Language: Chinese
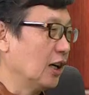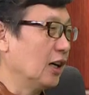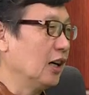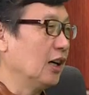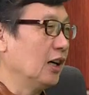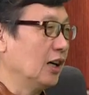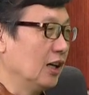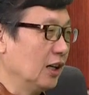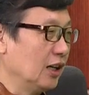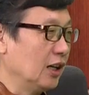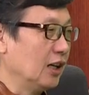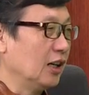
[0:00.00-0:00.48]
要
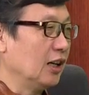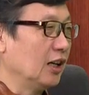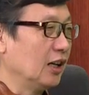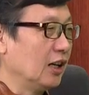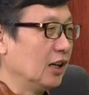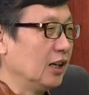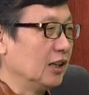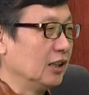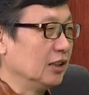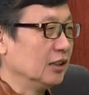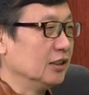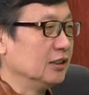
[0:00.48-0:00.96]
官做，
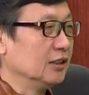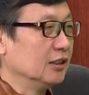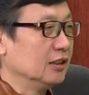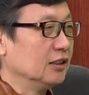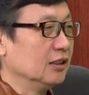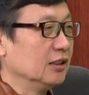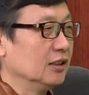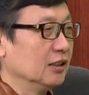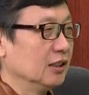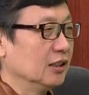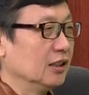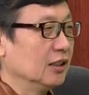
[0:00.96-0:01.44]

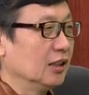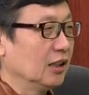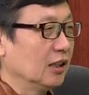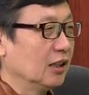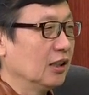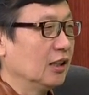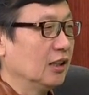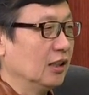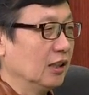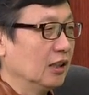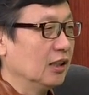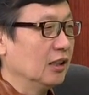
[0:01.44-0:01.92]
就是这么
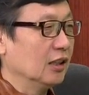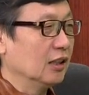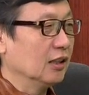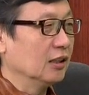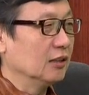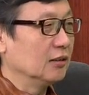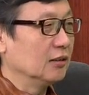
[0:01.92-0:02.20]
一个关系。那还